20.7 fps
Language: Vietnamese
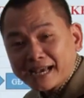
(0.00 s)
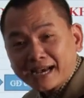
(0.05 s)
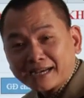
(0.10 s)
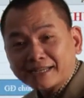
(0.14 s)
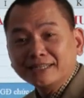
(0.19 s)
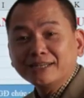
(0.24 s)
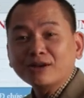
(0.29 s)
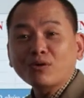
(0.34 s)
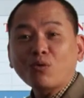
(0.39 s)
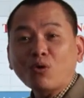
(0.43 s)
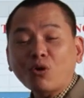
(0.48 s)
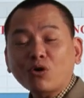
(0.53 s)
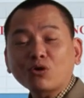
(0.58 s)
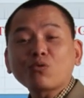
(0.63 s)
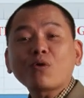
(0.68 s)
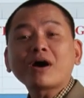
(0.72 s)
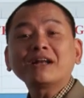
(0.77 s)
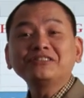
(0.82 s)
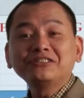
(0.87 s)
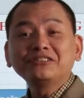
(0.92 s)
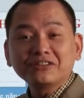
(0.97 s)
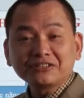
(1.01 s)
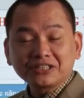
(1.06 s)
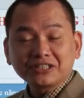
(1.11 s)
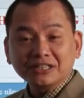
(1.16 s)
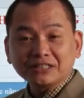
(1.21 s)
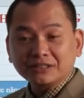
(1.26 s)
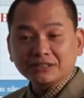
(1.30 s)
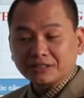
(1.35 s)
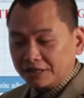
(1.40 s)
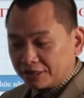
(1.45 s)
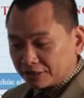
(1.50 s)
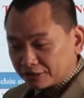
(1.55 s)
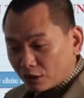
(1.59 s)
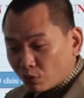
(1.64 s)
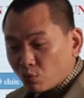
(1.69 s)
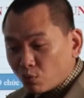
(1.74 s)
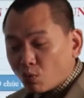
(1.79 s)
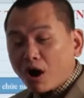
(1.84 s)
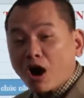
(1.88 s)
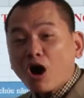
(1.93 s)
nhạc hiệu, họ đoán chương trình
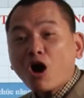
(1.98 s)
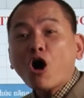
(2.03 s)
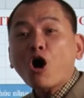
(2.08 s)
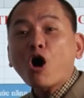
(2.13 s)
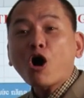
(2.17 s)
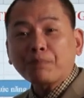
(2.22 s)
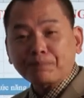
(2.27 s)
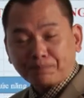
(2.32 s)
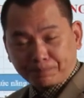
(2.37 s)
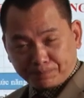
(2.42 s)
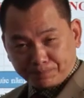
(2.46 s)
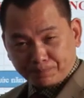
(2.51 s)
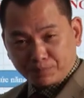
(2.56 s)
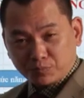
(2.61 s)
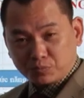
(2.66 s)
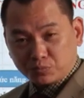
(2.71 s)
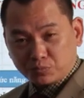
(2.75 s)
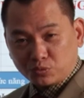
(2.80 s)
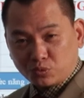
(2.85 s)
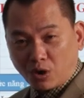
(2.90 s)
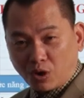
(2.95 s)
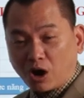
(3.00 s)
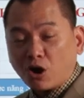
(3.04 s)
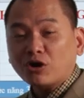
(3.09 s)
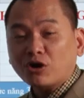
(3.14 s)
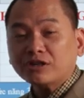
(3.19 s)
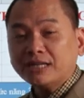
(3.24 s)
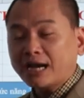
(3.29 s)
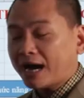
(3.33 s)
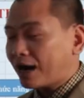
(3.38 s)
thông qua họp hoặc họ đi